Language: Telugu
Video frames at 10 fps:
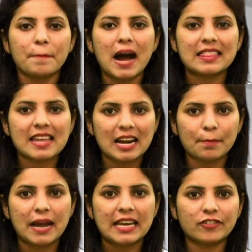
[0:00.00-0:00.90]
పాతాళ
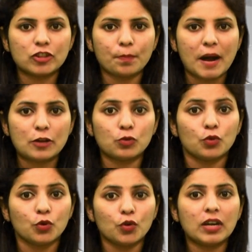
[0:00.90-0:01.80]
భైరవితో పాటు
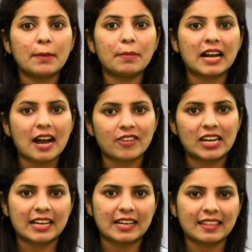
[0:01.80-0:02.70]

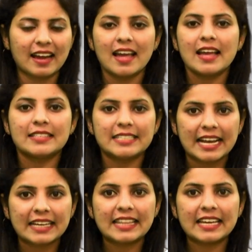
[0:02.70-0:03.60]
గులేబకావళి కథ
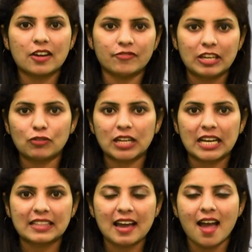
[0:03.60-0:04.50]
జగదేక వీరుని
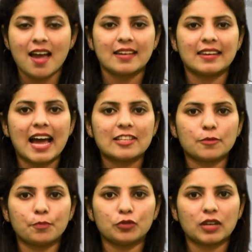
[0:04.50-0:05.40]
కథ
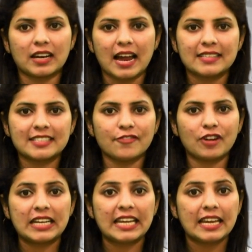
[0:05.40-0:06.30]
రాజపుత్ర రహస్యం
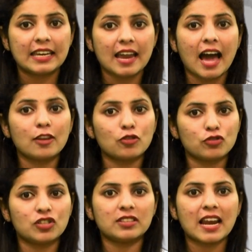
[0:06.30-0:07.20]
వంటి నాలుగు
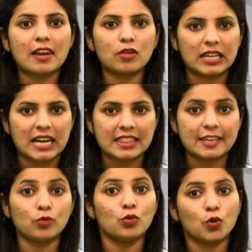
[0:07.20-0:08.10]
చిత్రాల్లోని
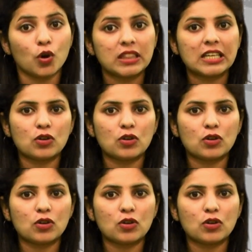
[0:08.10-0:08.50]
కథను కొద్ది